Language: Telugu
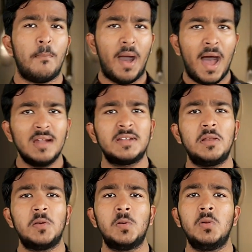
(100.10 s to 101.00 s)

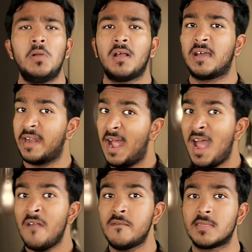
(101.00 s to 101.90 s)
పాటలు
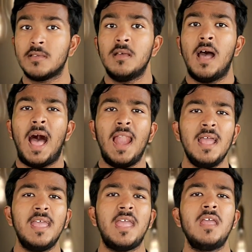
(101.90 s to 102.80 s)
క్రాఫ్ట్స్
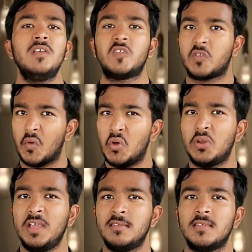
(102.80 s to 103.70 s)
అలాగే
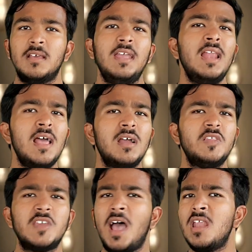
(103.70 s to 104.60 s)
స్టోరీస్ ఇలాగ
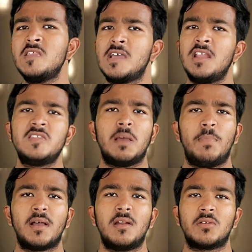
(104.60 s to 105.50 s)
చాలా చాలా
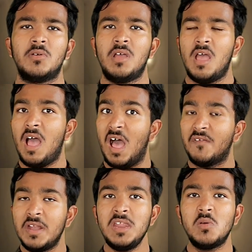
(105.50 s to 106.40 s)
చెప్పగలరు
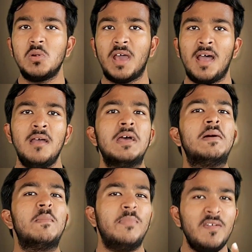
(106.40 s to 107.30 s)
అవన్నీ కూడా
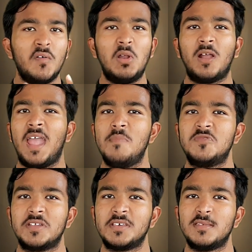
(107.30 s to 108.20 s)
మీ ఫోన్లో
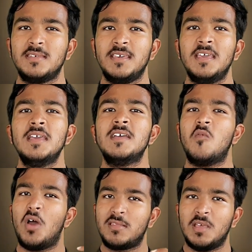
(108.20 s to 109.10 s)
క్యాప్చర్ చేసి
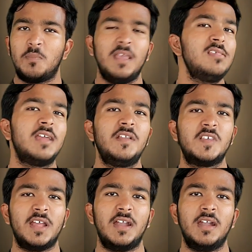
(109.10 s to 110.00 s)
వాట్సాప్కి సెండ్
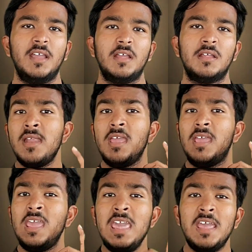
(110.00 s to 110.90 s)
చేయండి మరి
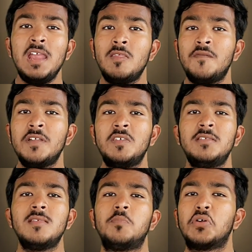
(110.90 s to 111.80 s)
ఈ కిడ్స్ ఫర్
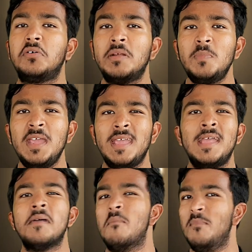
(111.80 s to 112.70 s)
జీసస్ ప్రోగ్రామ్కి
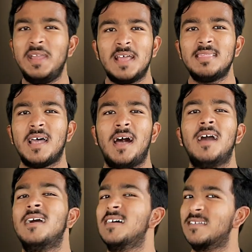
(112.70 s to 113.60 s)
మీరంతా
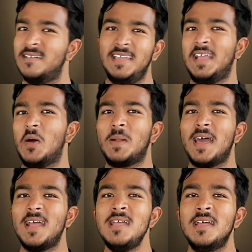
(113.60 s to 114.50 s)
రెడీగా
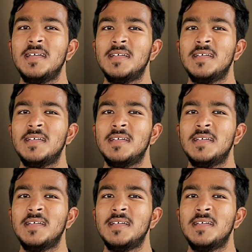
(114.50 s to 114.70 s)
ఉన్నారా